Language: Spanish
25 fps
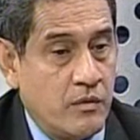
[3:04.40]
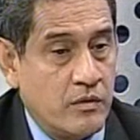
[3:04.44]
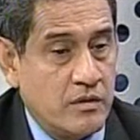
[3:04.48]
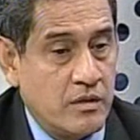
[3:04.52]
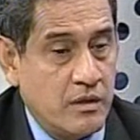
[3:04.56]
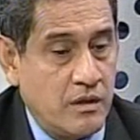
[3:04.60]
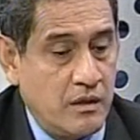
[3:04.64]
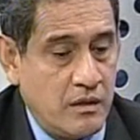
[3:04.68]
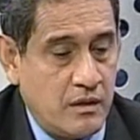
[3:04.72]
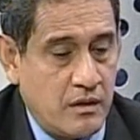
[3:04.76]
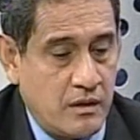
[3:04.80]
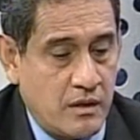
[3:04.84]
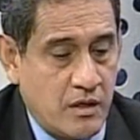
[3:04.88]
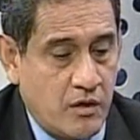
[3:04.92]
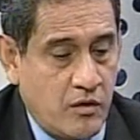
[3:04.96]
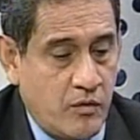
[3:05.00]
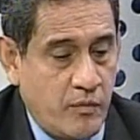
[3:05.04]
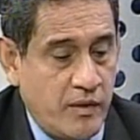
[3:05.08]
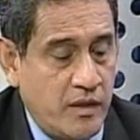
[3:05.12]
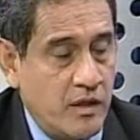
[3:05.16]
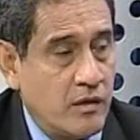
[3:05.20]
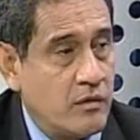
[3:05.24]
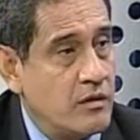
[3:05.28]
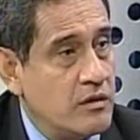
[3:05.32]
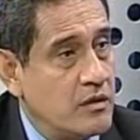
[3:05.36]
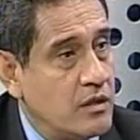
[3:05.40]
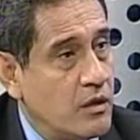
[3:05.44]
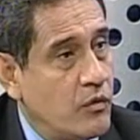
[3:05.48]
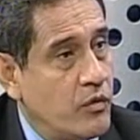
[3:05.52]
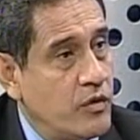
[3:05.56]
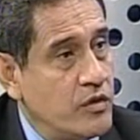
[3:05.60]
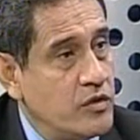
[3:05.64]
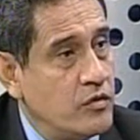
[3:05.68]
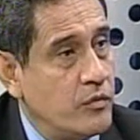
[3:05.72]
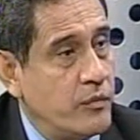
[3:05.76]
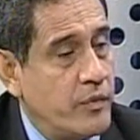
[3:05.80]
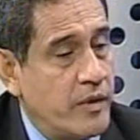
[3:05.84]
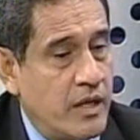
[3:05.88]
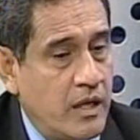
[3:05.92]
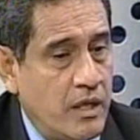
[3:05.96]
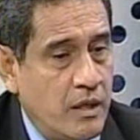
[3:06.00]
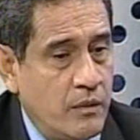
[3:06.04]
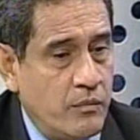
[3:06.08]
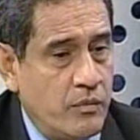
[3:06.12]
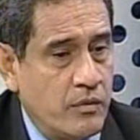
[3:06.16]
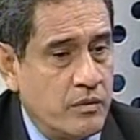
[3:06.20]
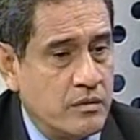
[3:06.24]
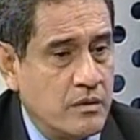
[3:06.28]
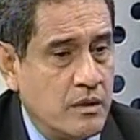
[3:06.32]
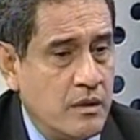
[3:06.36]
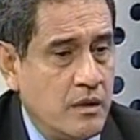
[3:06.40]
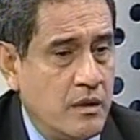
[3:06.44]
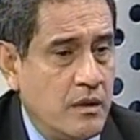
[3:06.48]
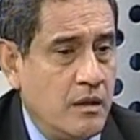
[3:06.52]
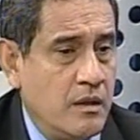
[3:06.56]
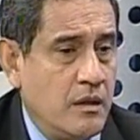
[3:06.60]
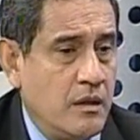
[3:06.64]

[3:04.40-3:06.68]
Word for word: estamos eh, recomendando antejuicio para ambos,